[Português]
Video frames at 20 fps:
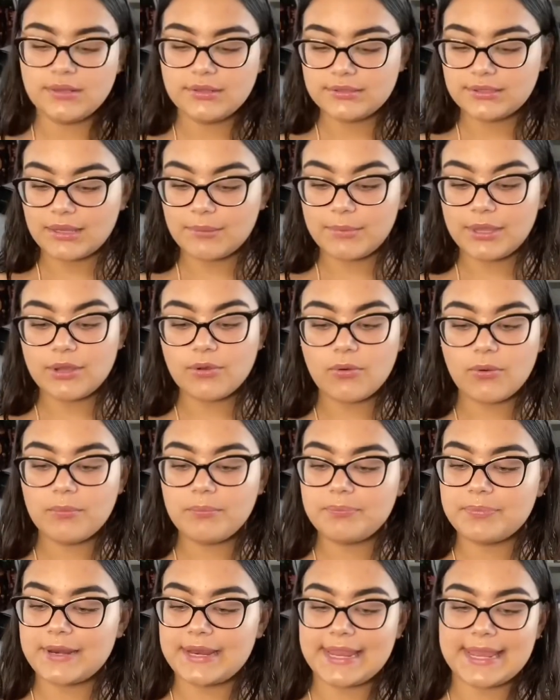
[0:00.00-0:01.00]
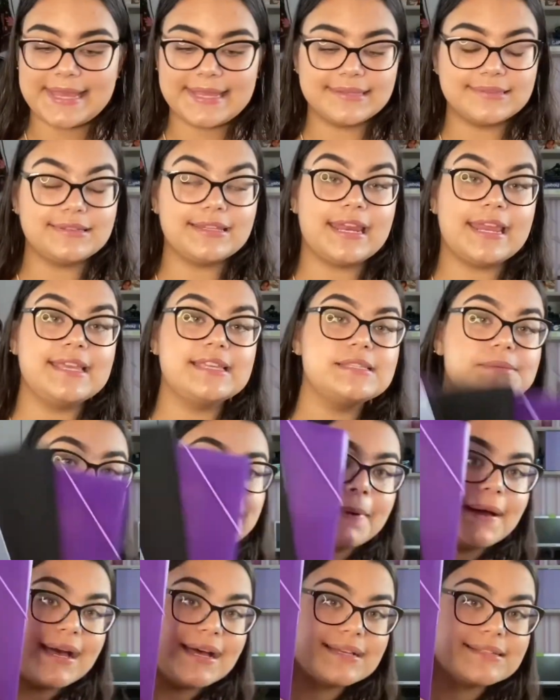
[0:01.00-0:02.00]
Também comprei três
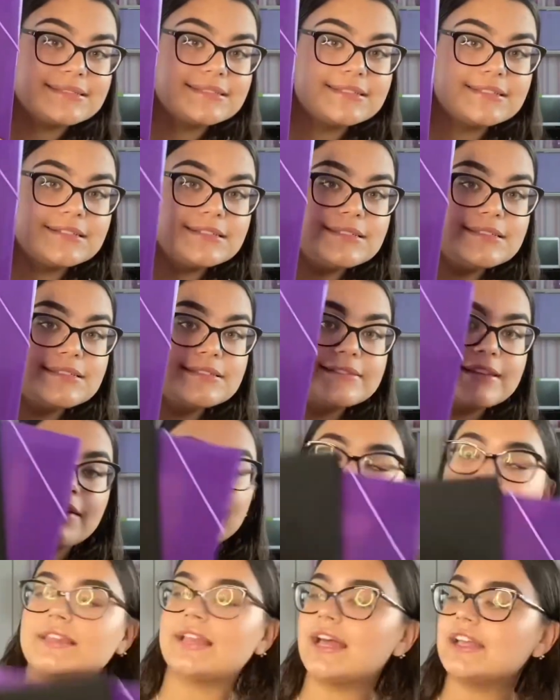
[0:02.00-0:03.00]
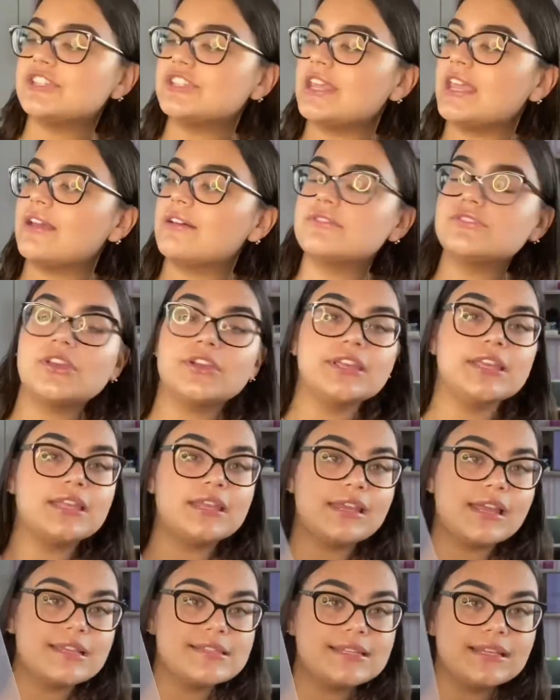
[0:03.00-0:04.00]
pastas. Na verdade, eu só
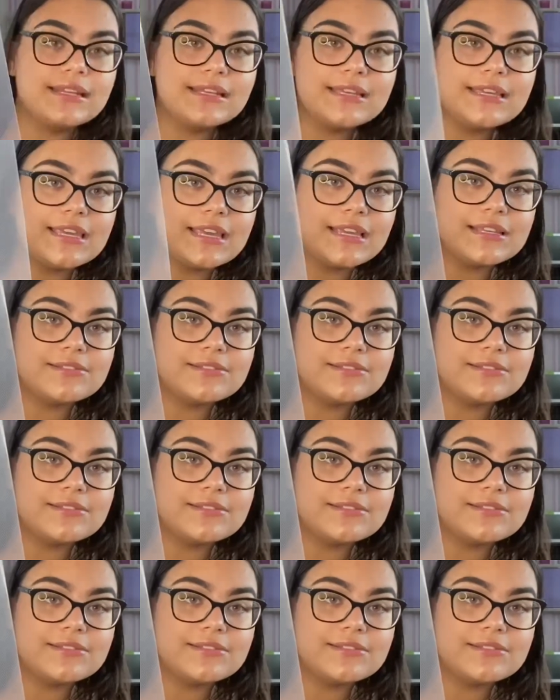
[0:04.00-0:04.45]
queria essa daqui,